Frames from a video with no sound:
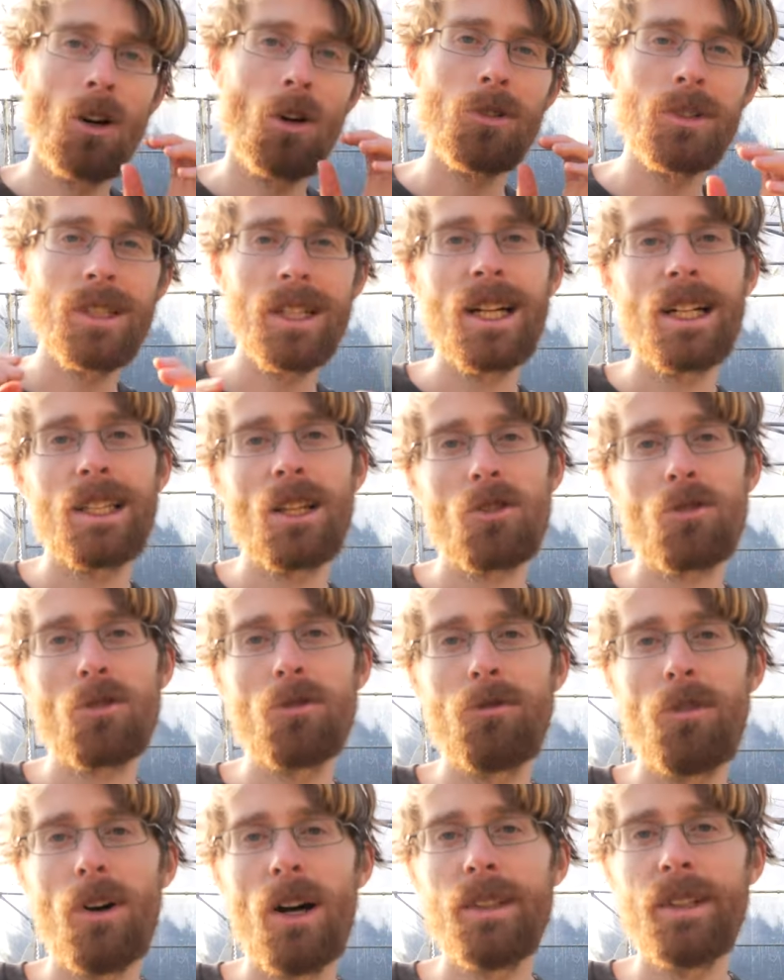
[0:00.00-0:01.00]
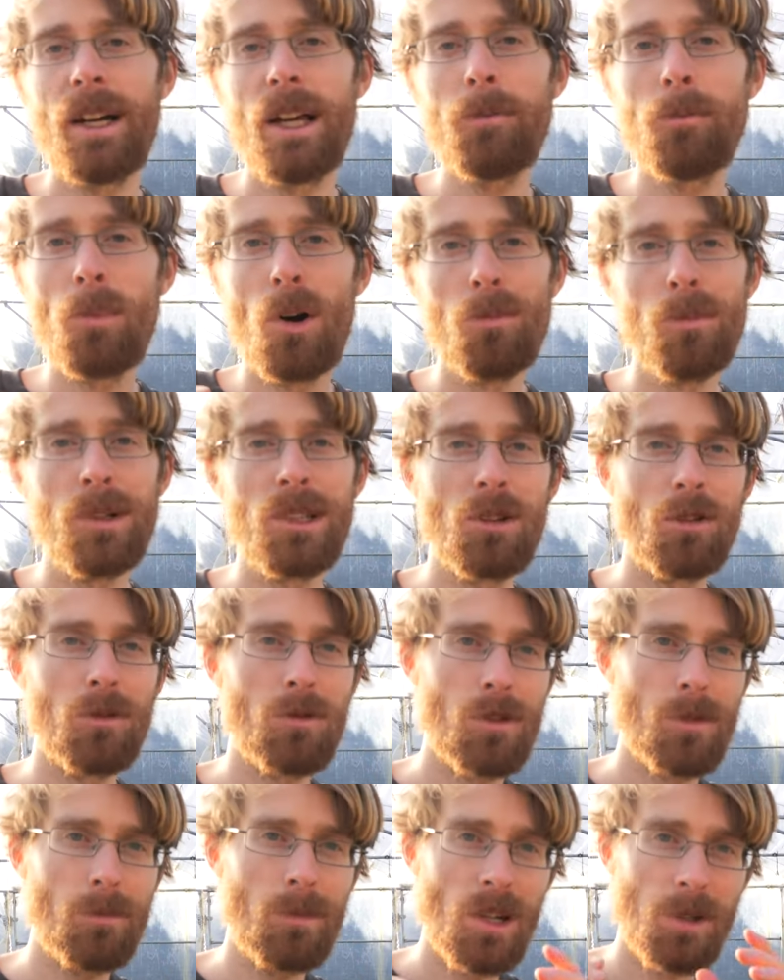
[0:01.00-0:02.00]
und die katastrophalen
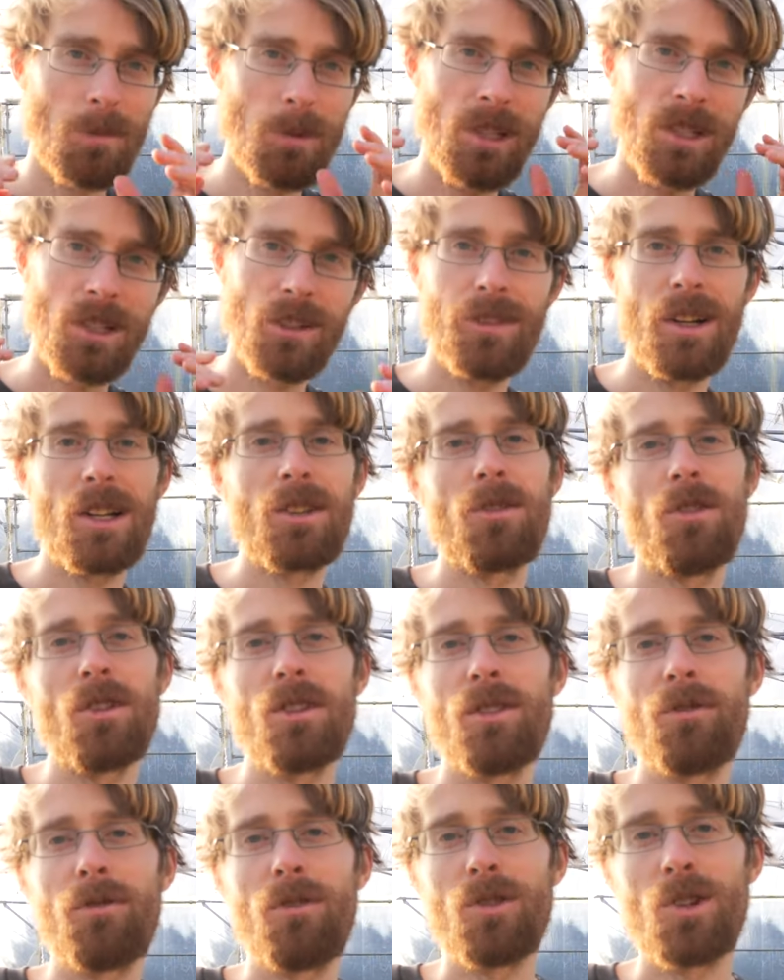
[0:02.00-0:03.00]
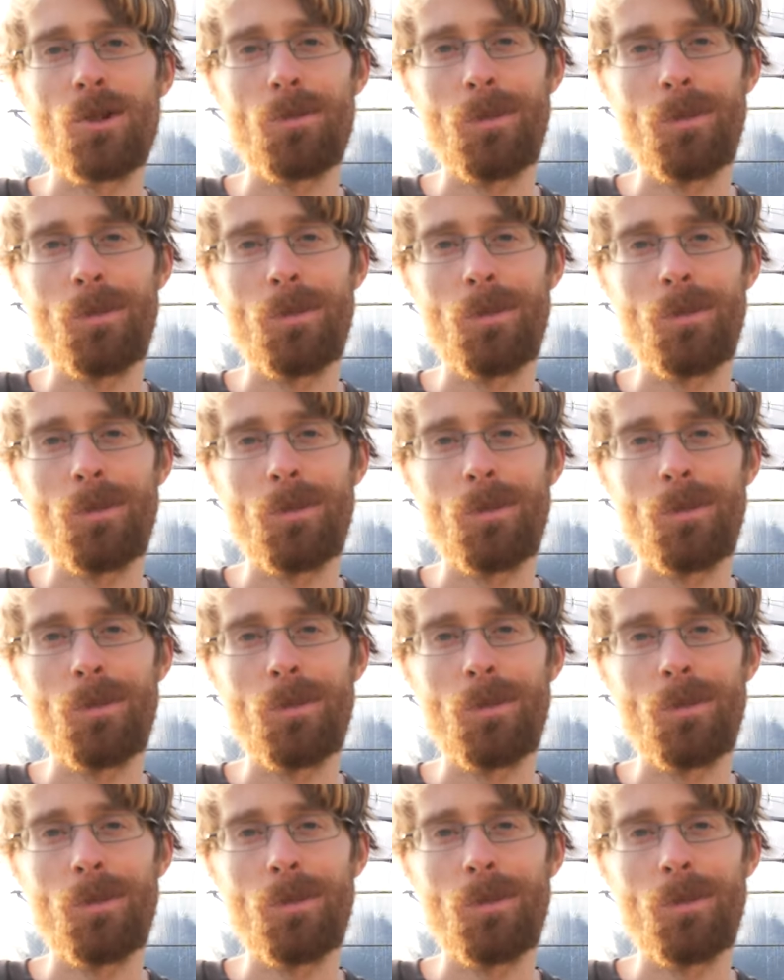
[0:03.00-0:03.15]
Anbaumethoden, zum Beispiel in den Gewächshäusern von